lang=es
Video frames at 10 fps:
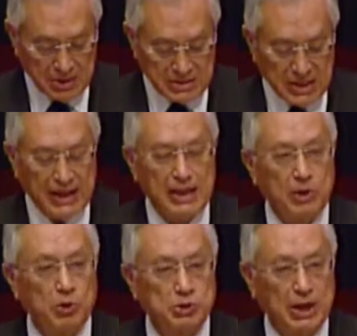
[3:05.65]
se queda
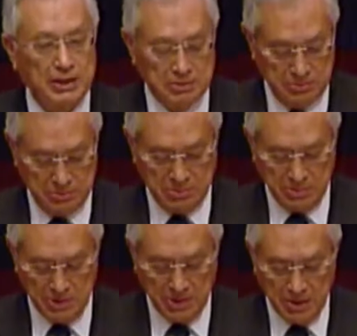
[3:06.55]
corta.
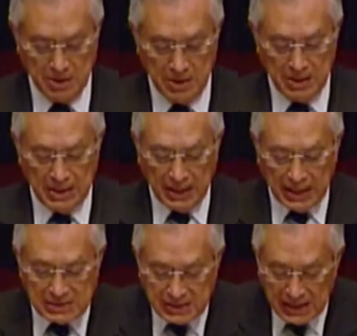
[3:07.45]
Y
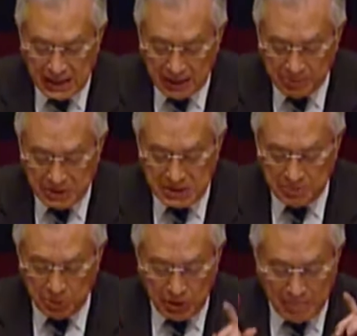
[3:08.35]
restringe el
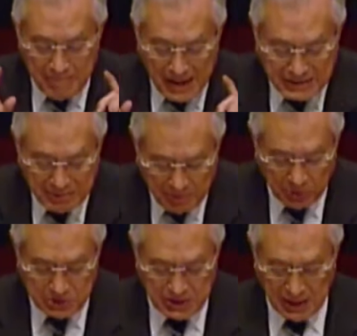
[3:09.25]
principio de máxima
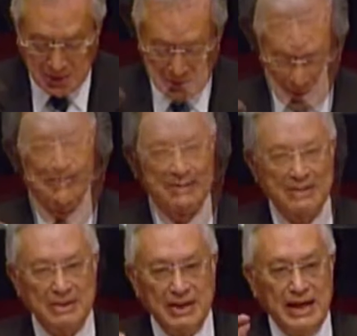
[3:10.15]
publicidad.
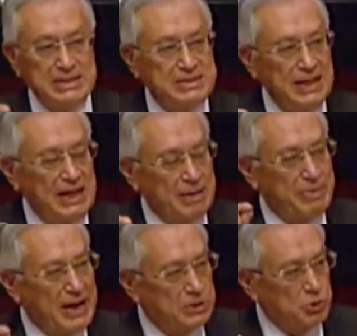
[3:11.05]
Es el
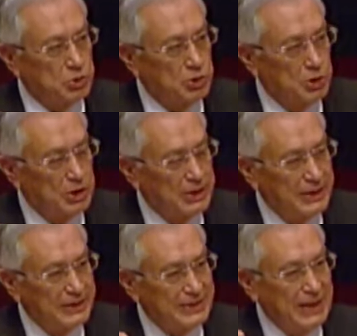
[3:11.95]
aparato
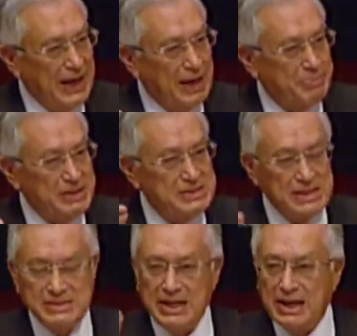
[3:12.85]
de la
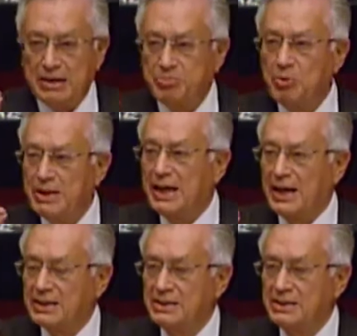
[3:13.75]
Presidencia de la República